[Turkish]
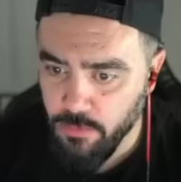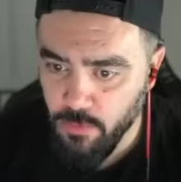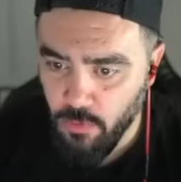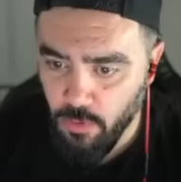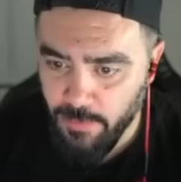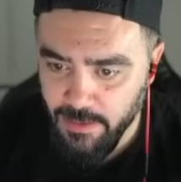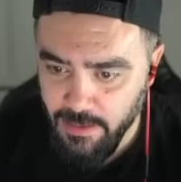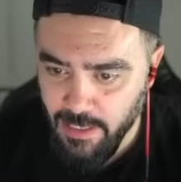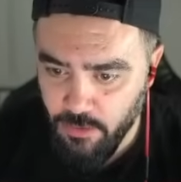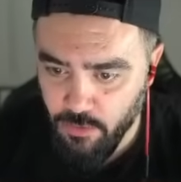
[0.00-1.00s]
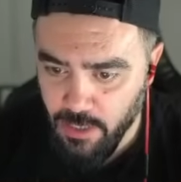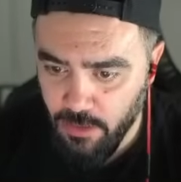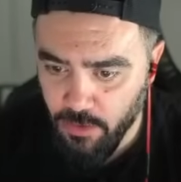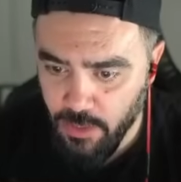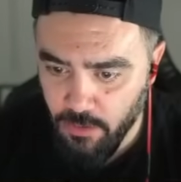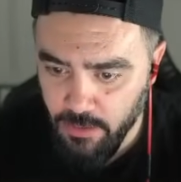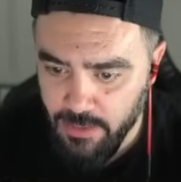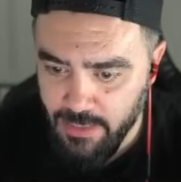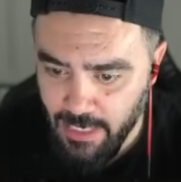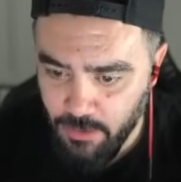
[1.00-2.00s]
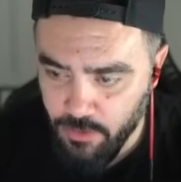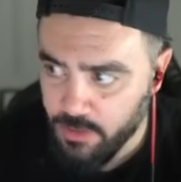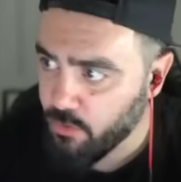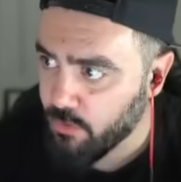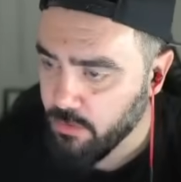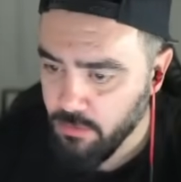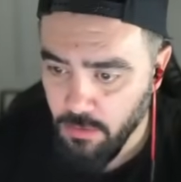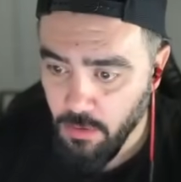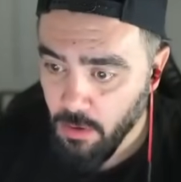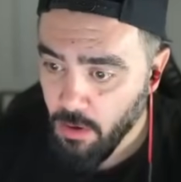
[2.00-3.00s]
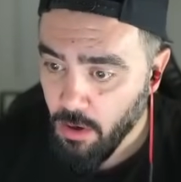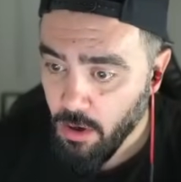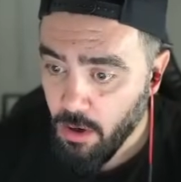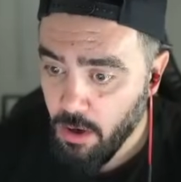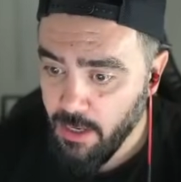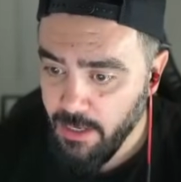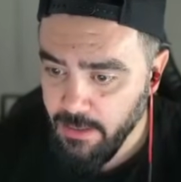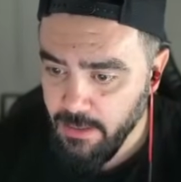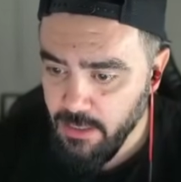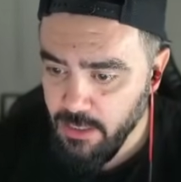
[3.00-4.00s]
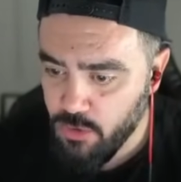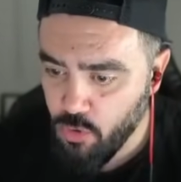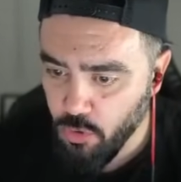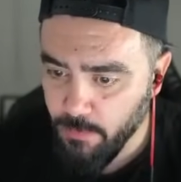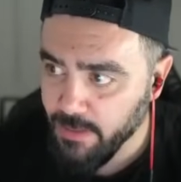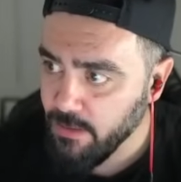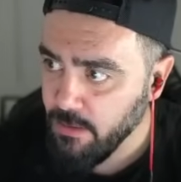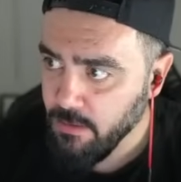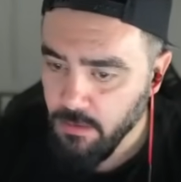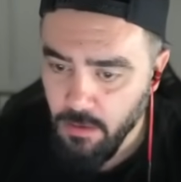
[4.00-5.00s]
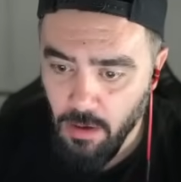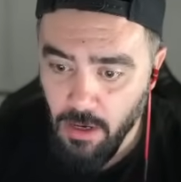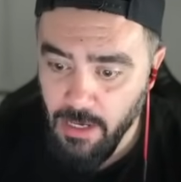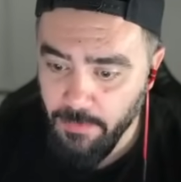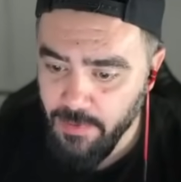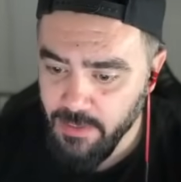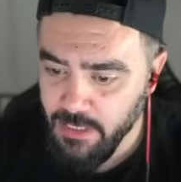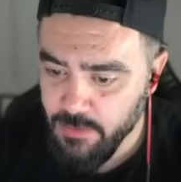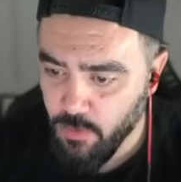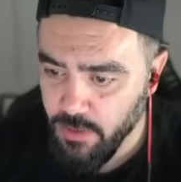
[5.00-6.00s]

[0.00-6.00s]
Olmadı. Geliyor geliyor geliyor. Geliyor iki oldu. Halen iki olmadı. Halen birdeyiz bu arada